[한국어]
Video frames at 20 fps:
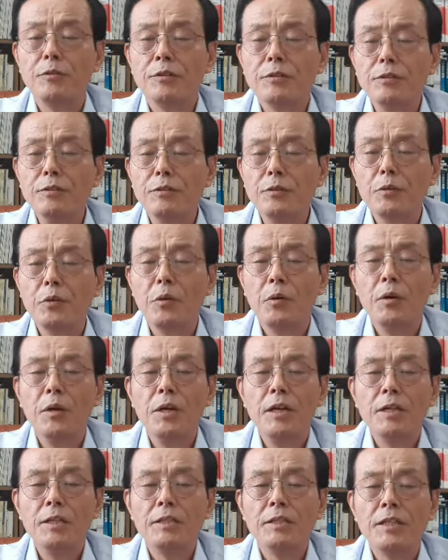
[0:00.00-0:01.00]
등으로
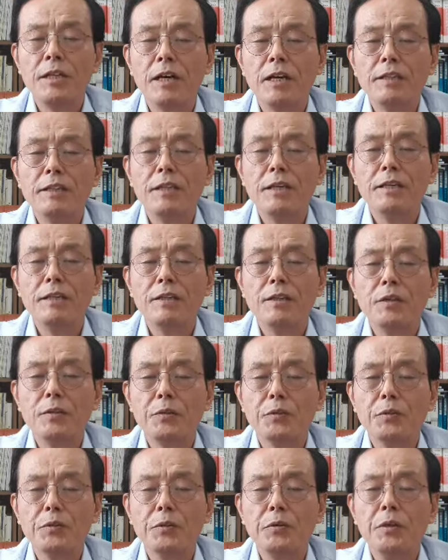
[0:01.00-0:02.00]
제한되는
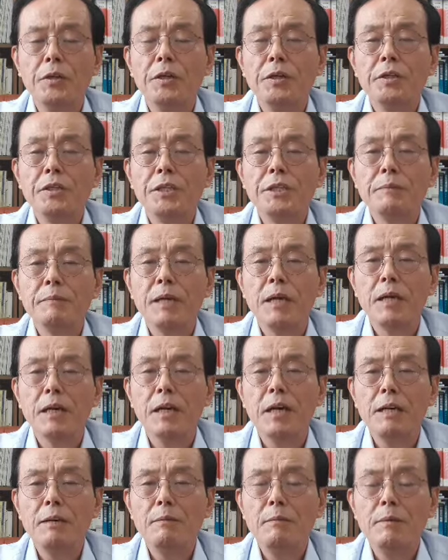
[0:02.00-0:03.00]
것도
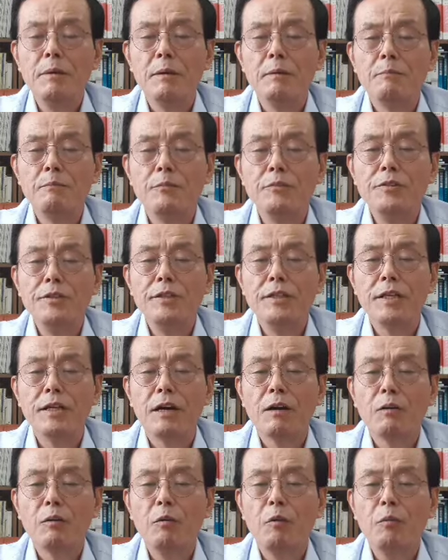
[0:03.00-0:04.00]
심각한
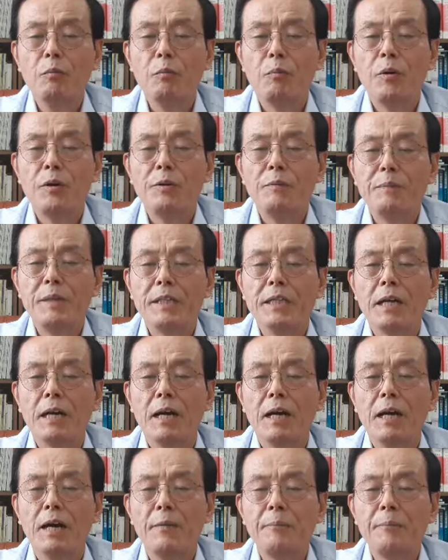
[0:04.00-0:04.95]
문제라고 보입니다.